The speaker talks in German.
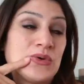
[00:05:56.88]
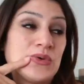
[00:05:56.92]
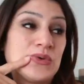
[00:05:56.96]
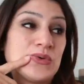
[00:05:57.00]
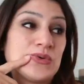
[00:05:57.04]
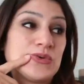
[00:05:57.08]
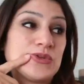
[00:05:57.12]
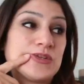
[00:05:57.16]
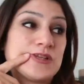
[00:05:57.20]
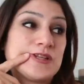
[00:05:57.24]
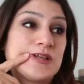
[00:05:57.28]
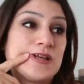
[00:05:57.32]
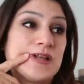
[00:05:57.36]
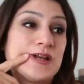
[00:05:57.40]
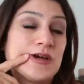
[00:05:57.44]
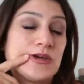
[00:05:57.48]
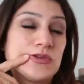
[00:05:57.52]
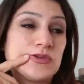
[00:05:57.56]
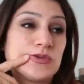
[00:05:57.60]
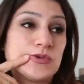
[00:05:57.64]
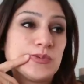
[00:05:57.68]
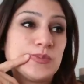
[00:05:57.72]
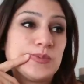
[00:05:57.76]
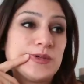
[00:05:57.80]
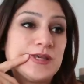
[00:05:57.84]
Und
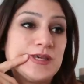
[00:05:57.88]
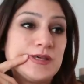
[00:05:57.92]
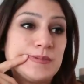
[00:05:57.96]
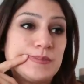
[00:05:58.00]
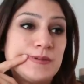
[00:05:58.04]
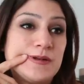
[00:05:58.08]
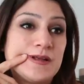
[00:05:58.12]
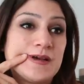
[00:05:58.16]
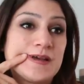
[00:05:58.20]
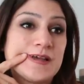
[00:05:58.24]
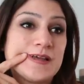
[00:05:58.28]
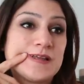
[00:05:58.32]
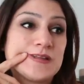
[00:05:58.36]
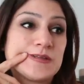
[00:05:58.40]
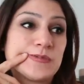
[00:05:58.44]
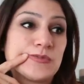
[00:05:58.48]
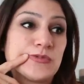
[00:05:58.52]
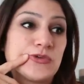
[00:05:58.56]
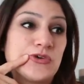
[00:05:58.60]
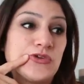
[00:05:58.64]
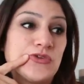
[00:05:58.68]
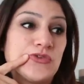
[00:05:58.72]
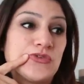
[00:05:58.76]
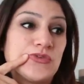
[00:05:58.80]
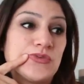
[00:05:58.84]
laut OP-Plan geht es um
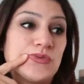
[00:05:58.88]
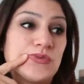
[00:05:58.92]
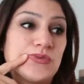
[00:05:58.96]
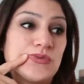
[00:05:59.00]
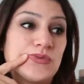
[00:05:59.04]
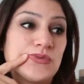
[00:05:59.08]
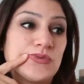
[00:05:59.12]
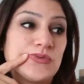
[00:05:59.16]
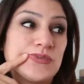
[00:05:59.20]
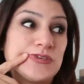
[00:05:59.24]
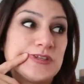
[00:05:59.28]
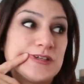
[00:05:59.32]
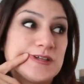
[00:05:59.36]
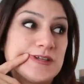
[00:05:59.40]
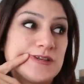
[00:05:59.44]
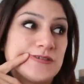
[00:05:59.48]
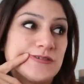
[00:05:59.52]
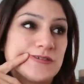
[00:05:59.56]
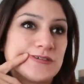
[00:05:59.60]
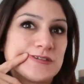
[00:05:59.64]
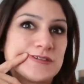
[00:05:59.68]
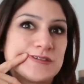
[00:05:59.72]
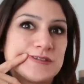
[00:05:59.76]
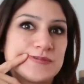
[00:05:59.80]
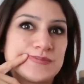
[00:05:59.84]
9.55 Uhr
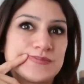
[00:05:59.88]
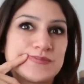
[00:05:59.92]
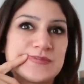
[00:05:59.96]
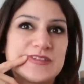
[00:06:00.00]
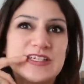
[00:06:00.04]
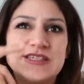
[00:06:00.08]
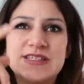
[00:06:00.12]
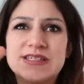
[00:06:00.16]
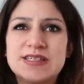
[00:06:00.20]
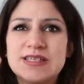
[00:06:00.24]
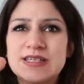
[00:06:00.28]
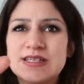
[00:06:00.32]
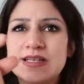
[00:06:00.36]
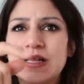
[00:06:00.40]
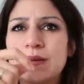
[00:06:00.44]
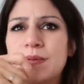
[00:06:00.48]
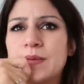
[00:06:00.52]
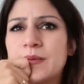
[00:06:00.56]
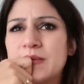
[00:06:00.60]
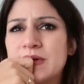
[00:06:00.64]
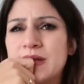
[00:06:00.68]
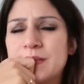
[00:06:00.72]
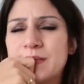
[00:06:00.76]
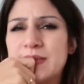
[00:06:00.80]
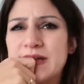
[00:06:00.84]
los. Ich glaube
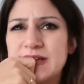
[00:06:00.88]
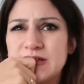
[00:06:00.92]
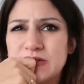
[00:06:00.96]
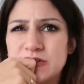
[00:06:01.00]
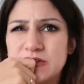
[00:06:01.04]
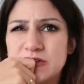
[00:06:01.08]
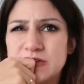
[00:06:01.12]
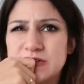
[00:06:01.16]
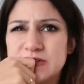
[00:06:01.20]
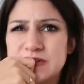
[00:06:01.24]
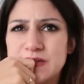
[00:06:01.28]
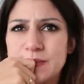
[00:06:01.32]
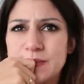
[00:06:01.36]
aber, da mache ich euch ein